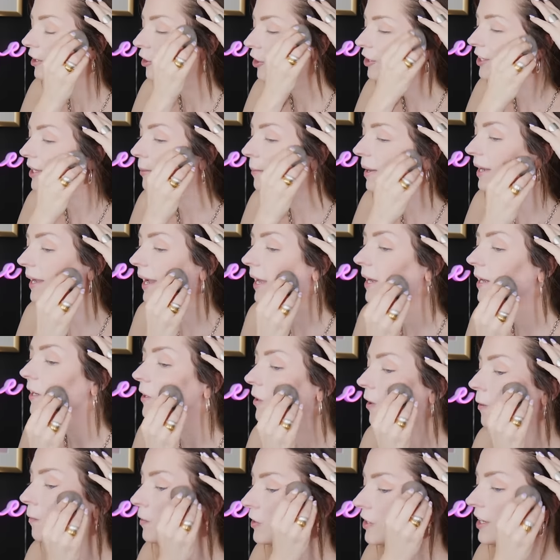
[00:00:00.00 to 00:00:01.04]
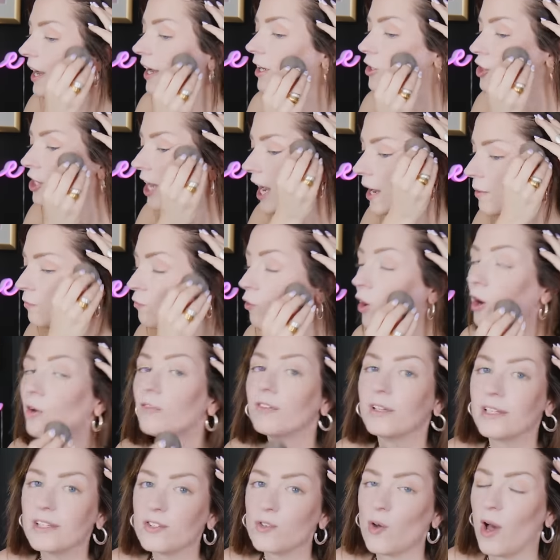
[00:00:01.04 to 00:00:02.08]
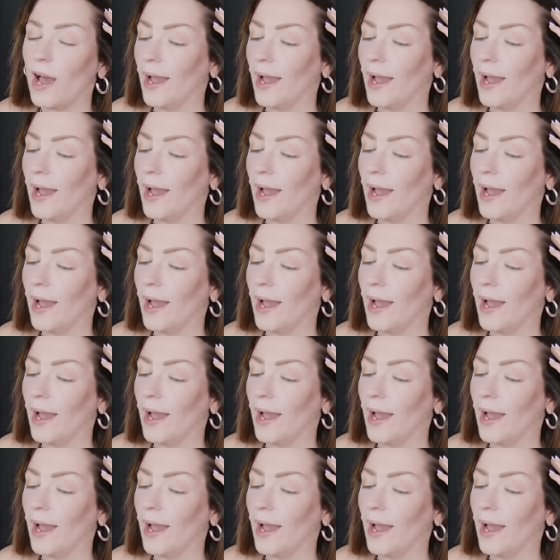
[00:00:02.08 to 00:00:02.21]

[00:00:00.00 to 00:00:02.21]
Ihr könnt ja mal gerne in die Kommentare schreiben, worauf ihr so